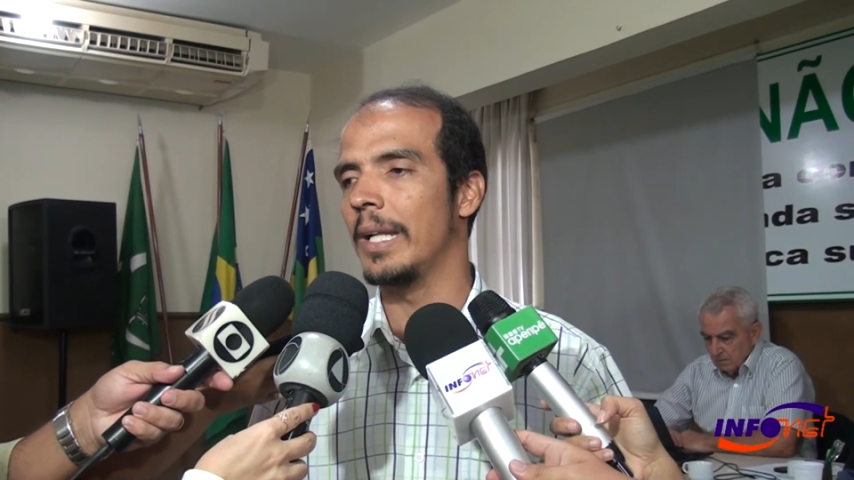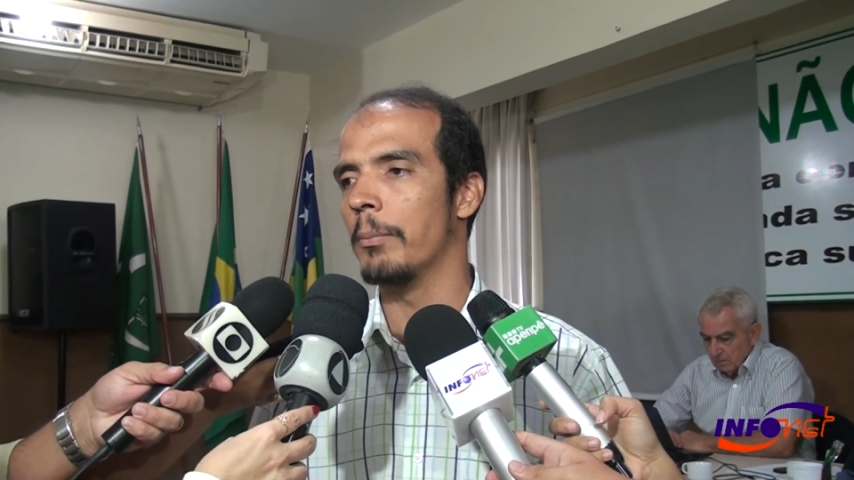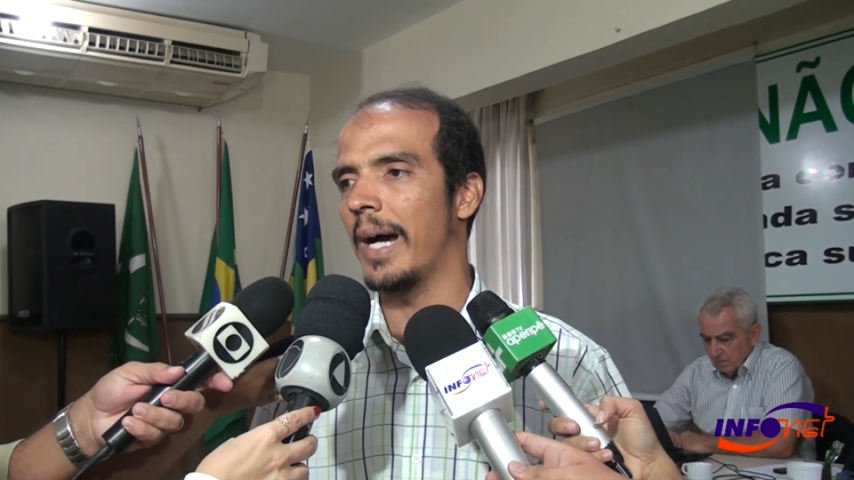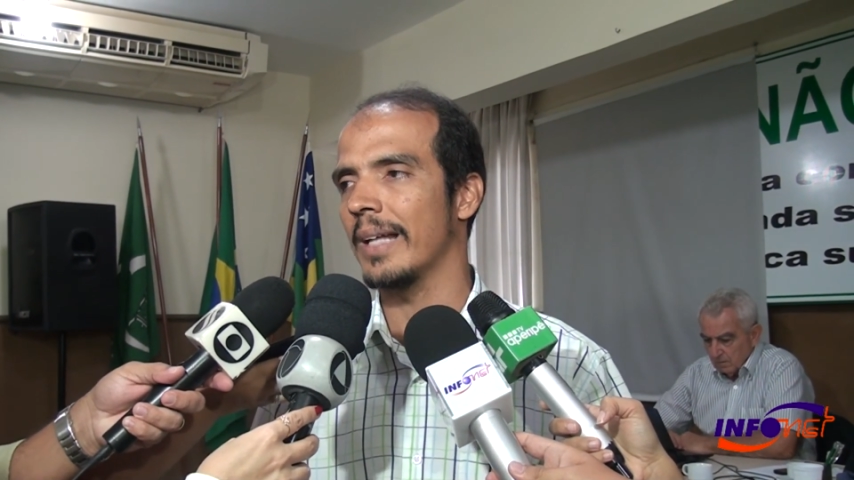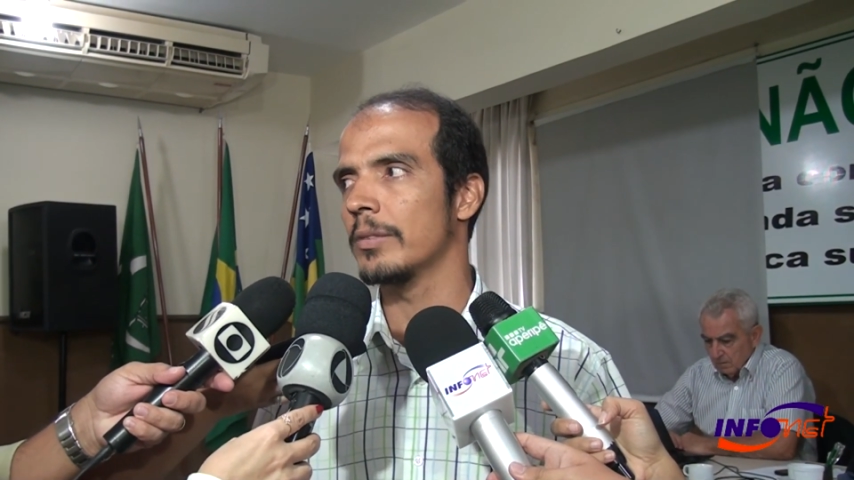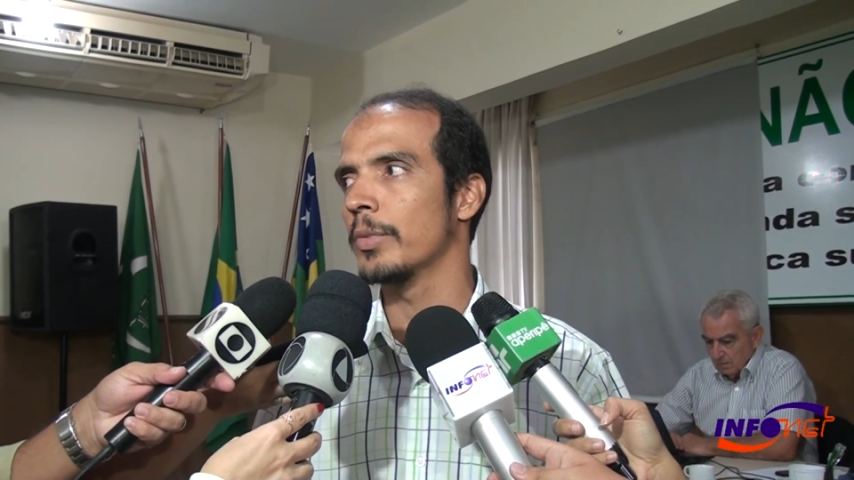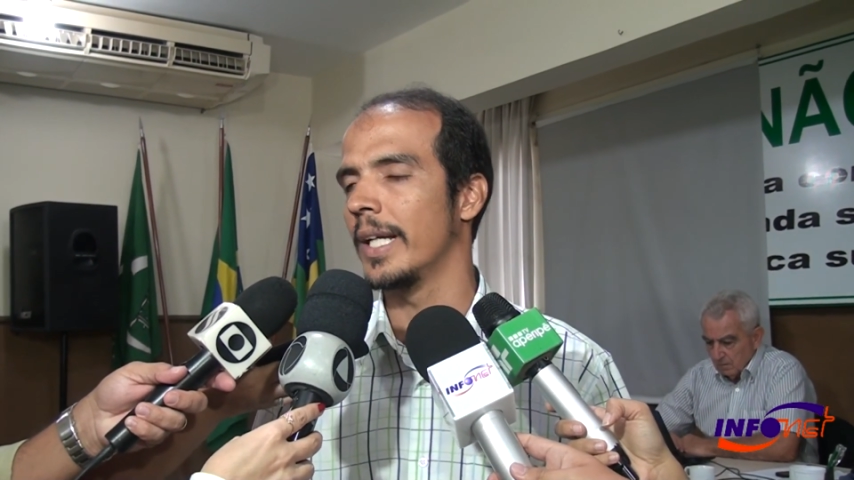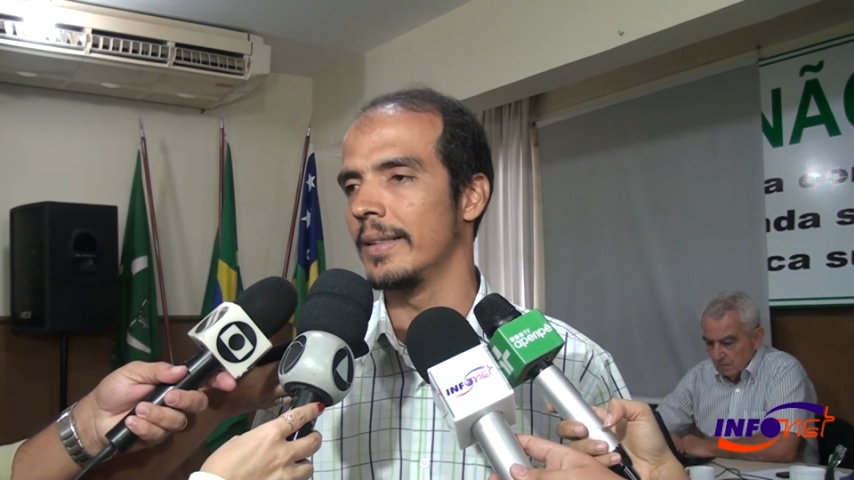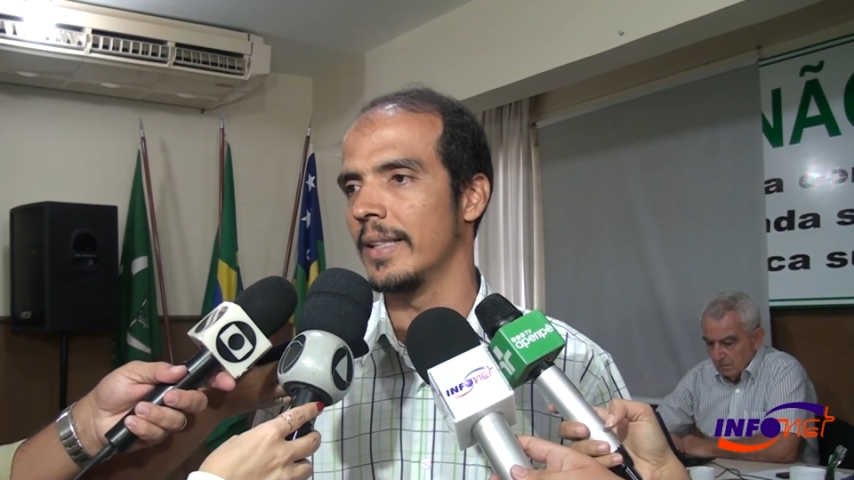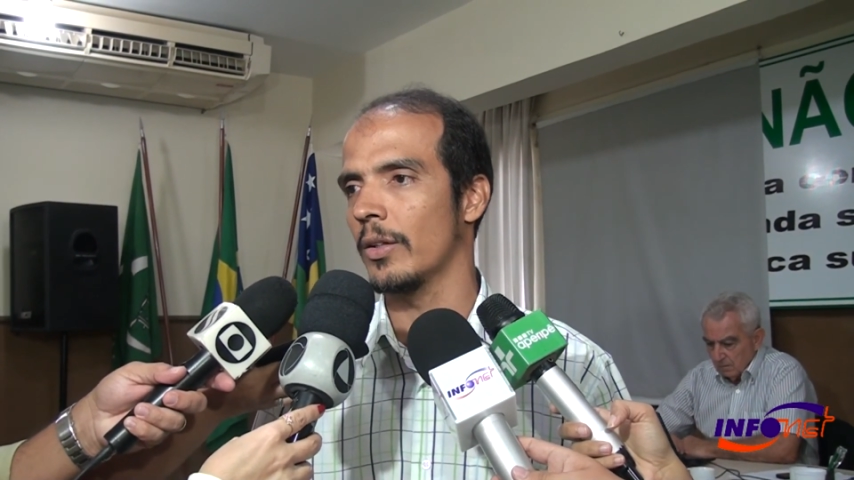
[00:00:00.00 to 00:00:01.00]
máximo que a
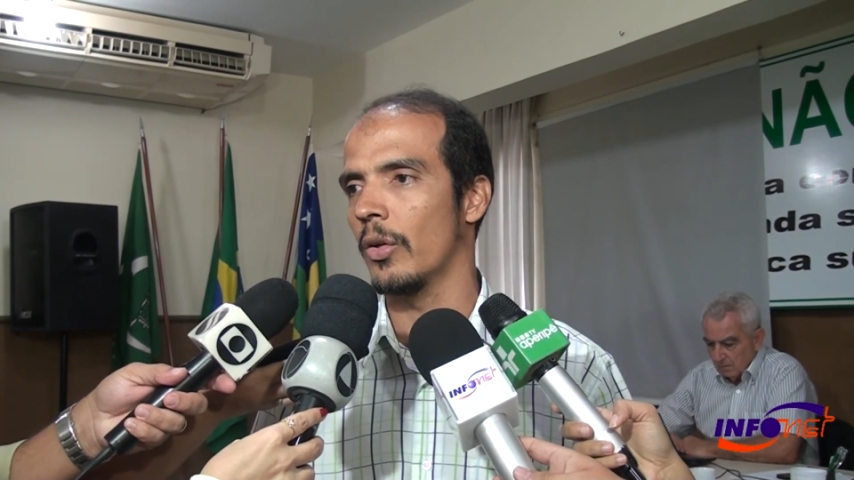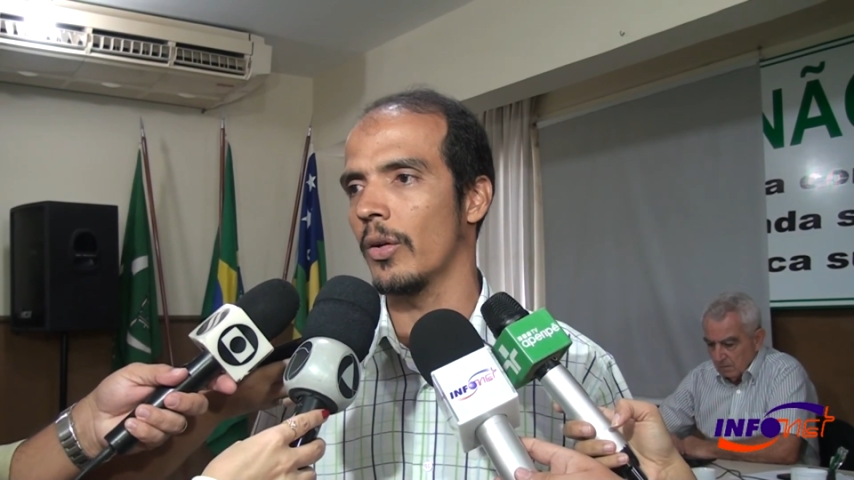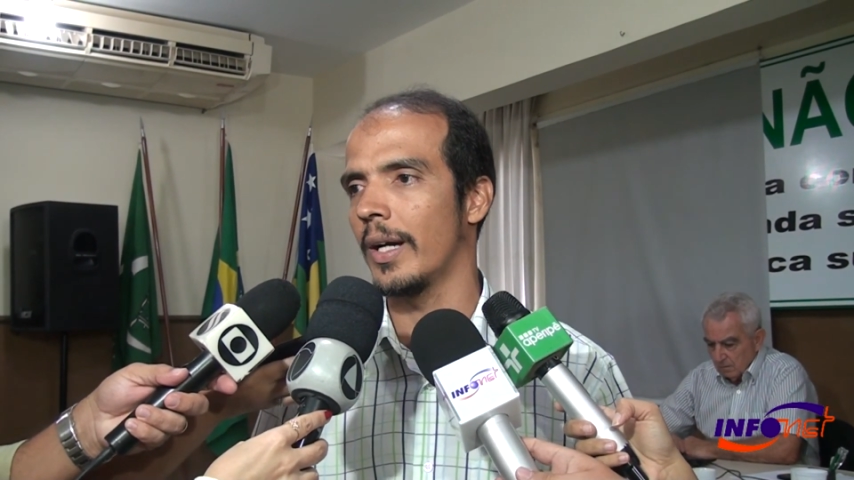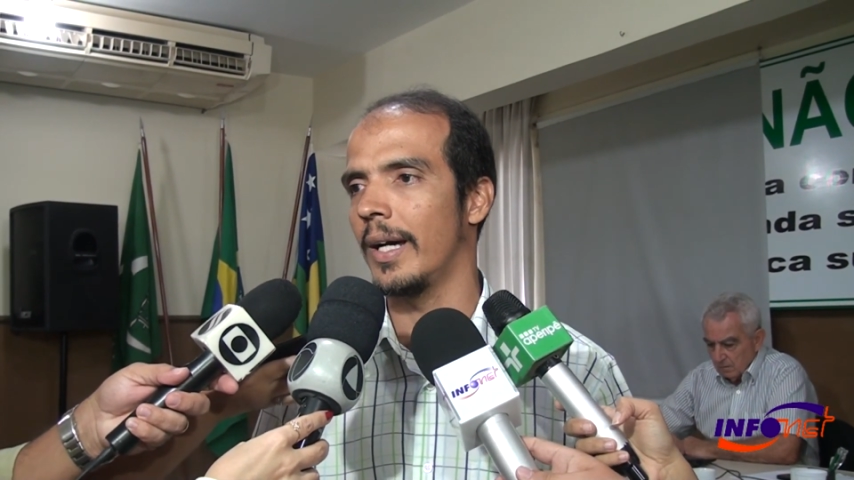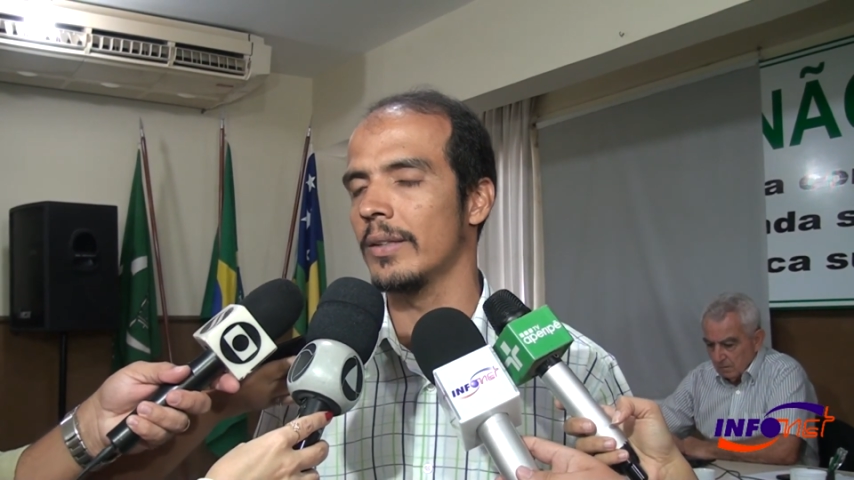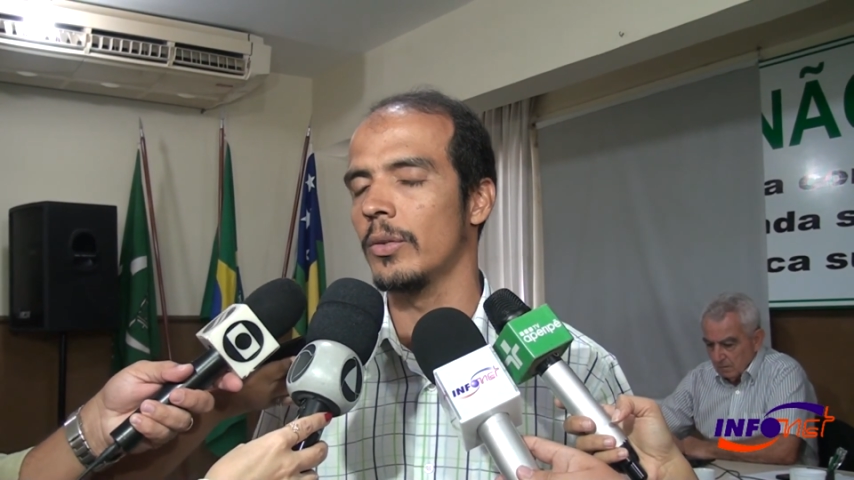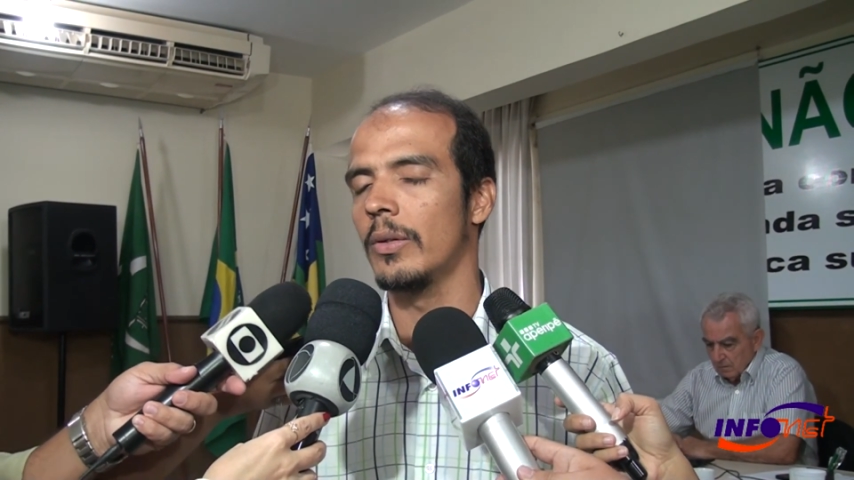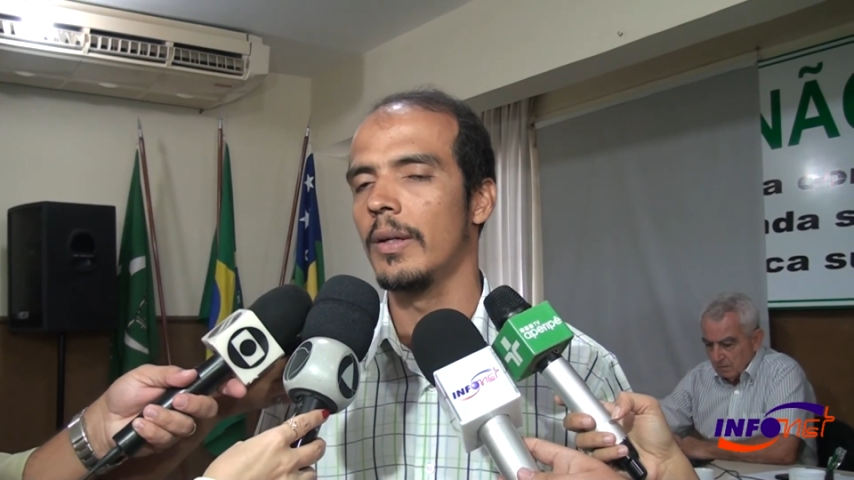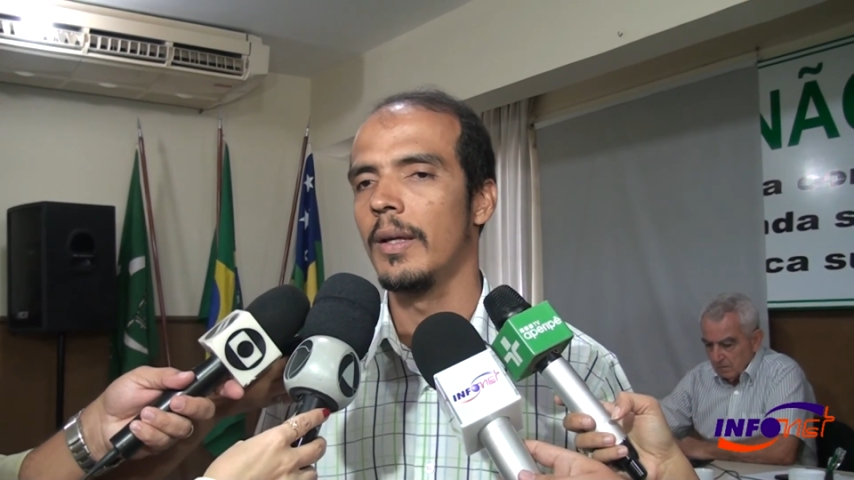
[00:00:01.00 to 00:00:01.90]
gente tinha colocado